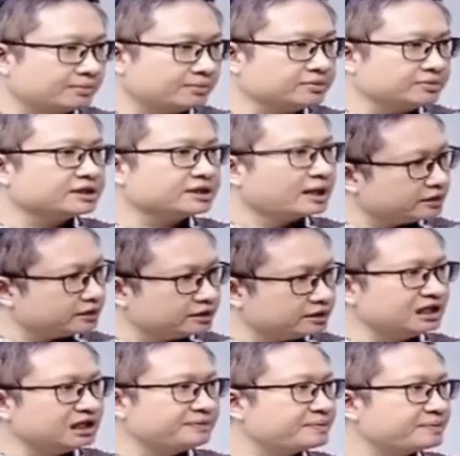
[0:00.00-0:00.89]
saham, hmm. saat
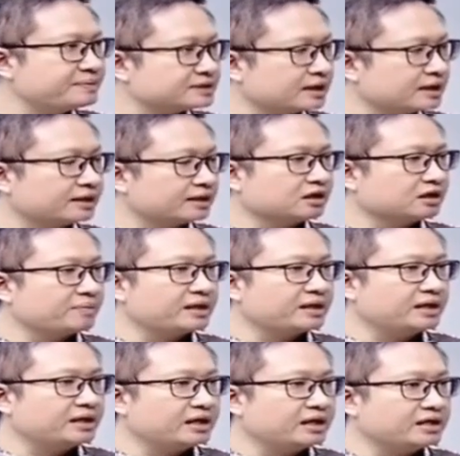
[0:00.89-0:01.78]
ini lebih besar
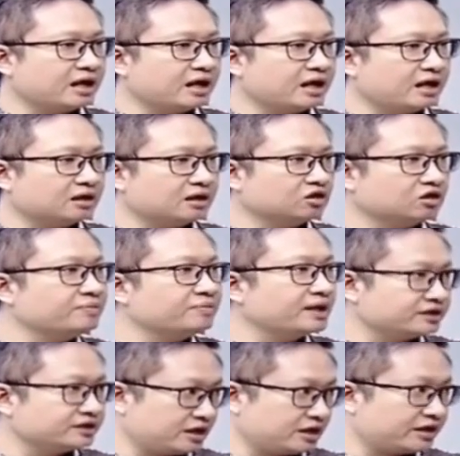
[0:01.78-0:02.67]
kepada yang
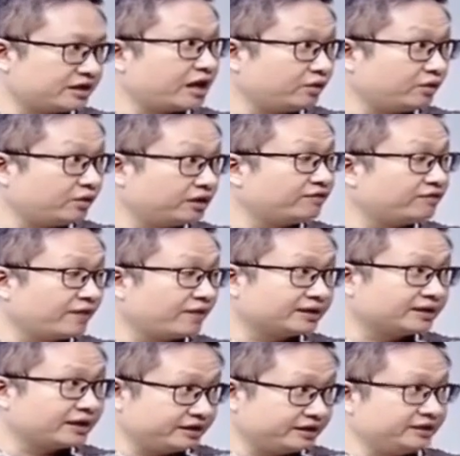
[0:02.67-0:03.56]
global syariah equity
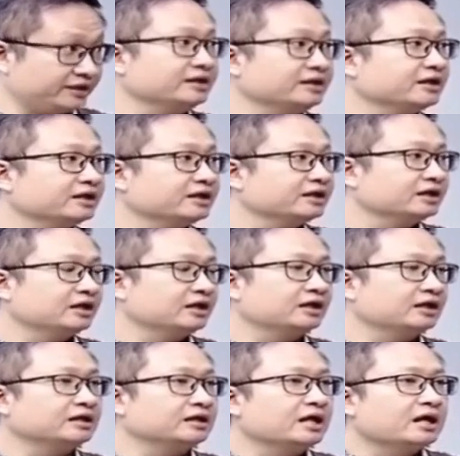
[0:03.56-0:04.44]
fund tadi. Hmm.
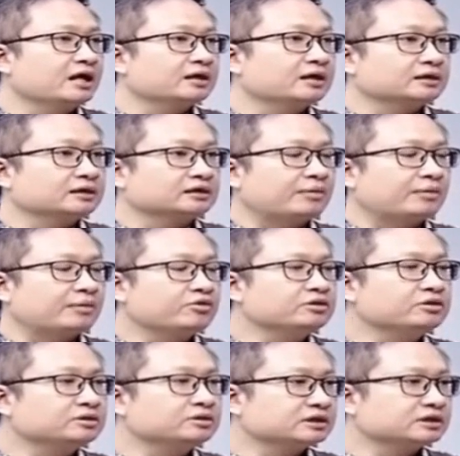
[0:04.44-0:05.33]
Uh,
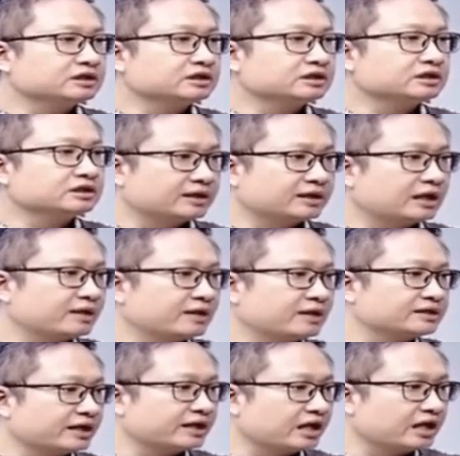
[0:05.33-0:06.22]
namun
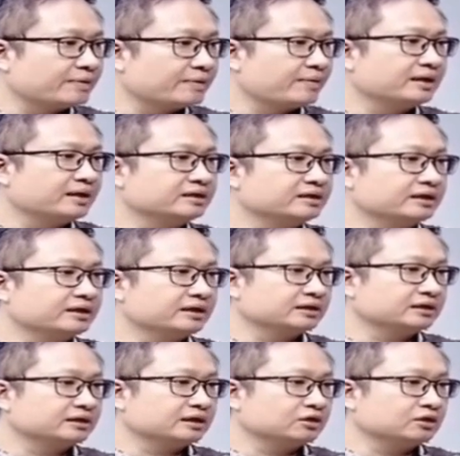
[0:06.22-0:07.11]
sepengetahuan saya memang
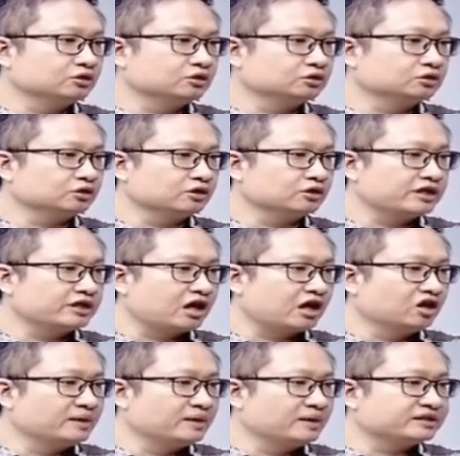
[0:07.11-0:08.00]
untuk
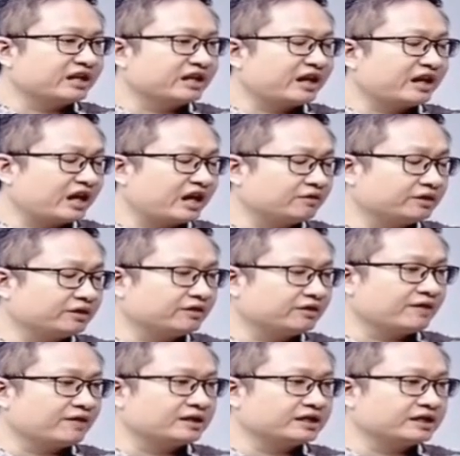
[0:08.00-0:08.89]
yang global share
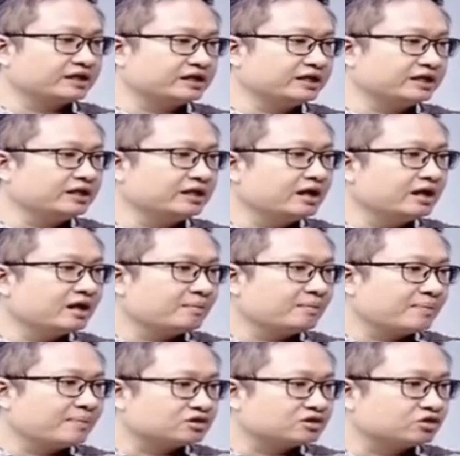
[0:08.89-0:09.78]
equity fund ini
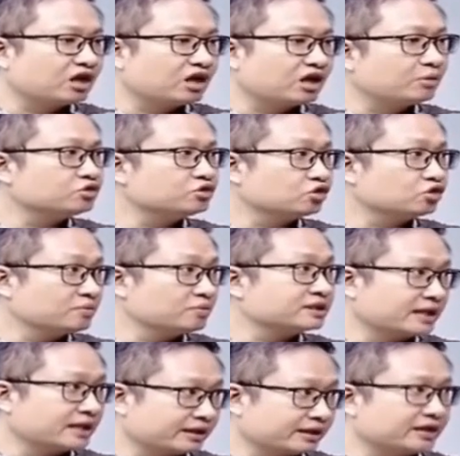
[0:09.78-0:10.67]
yeah. masuknya pun
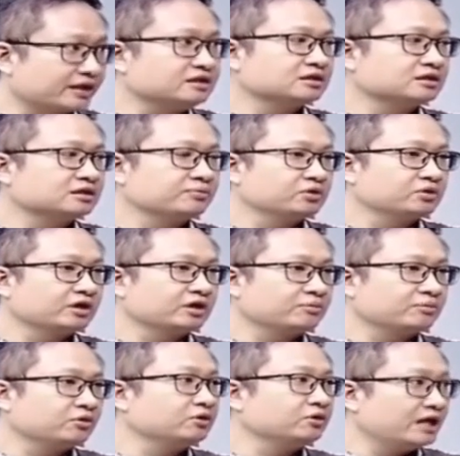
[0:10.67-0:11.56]
cukup besar ya, 10 okay.
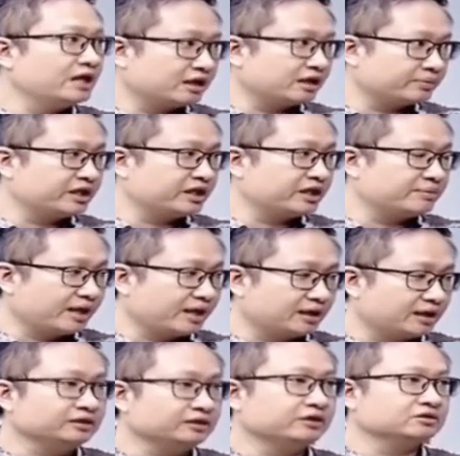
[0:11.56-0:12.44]
ribu dolar hmm.
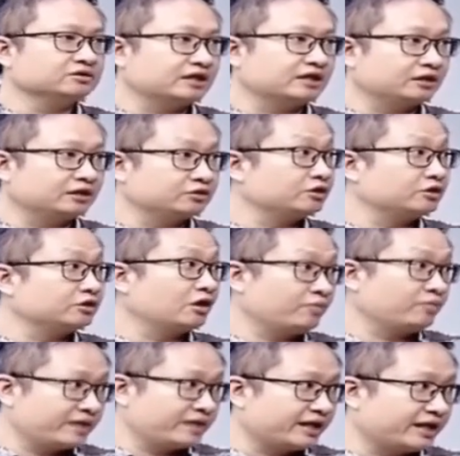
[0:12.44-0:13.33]
minimal hmm. itu 100
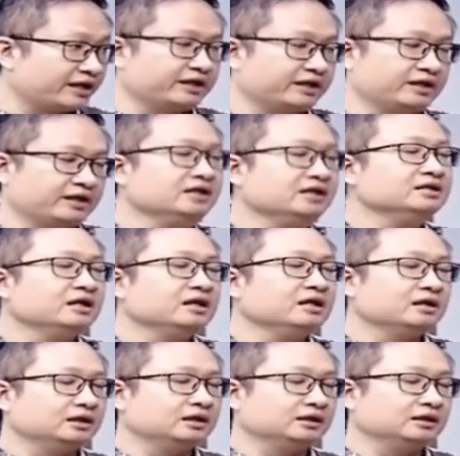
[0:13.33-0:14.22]
juta rupiah kira-kira.
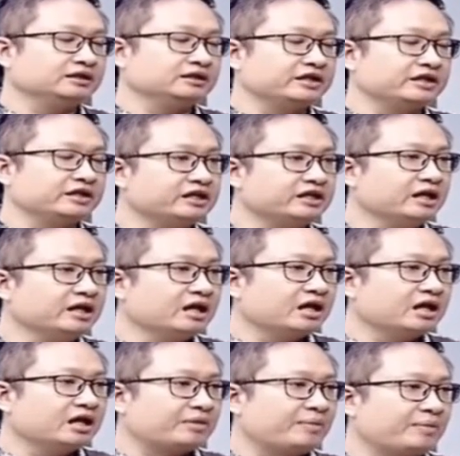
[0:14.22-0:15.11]
Hmm. Uh, jadi
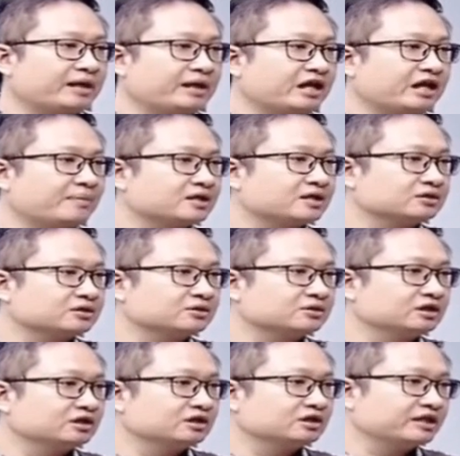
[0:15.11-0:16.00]
memang yang
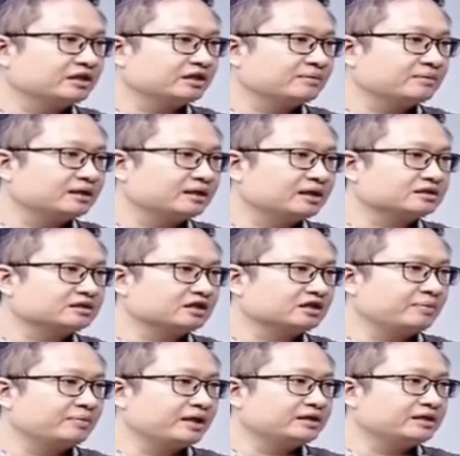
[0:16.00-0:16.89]
masuk lebih
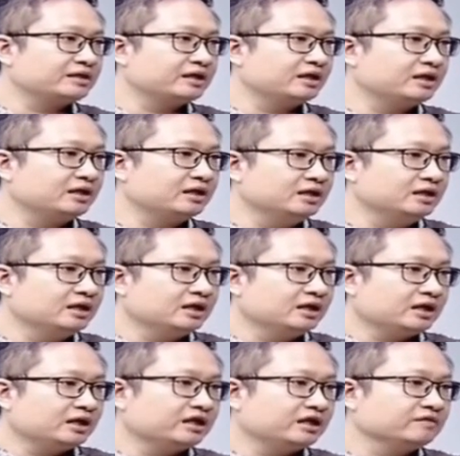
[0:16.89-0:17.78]
terbatas kepada
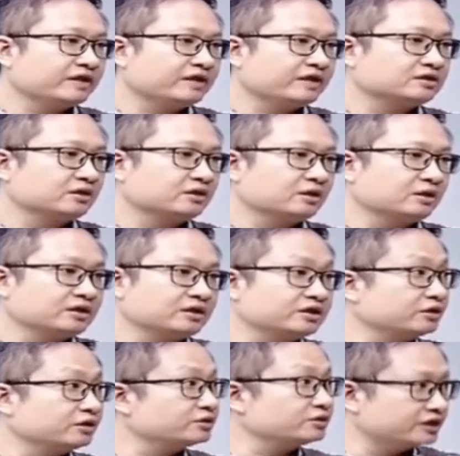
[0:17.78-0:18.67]
investor
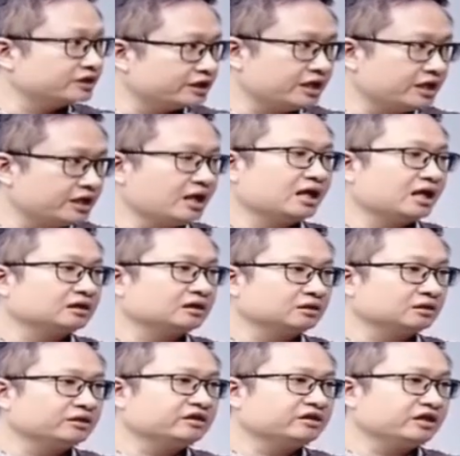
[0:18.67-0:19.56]
institusi
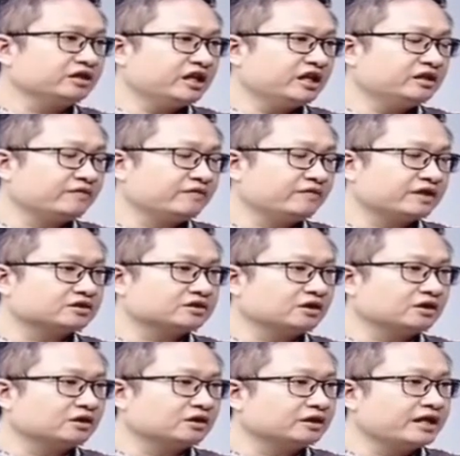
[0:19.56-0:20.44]
atau oh,
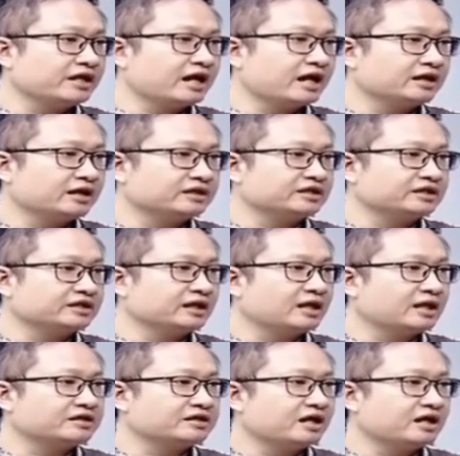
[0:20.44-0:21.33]
investor yang
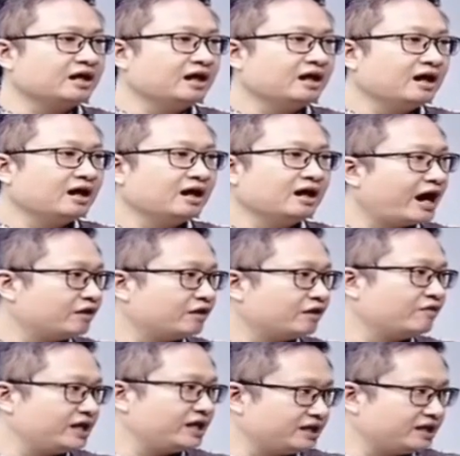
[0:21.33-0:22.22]
istilahnya
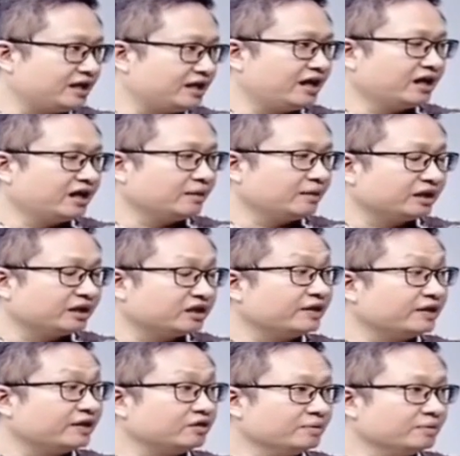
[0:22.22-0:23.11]
HNWI ya, high
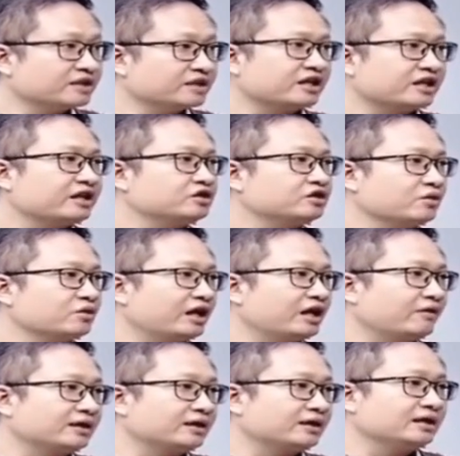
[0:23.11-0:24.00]
net individual biasanya hmm.
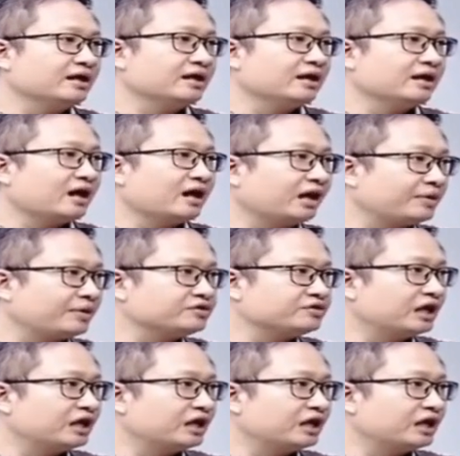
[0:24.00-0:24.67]
dijual lewat akan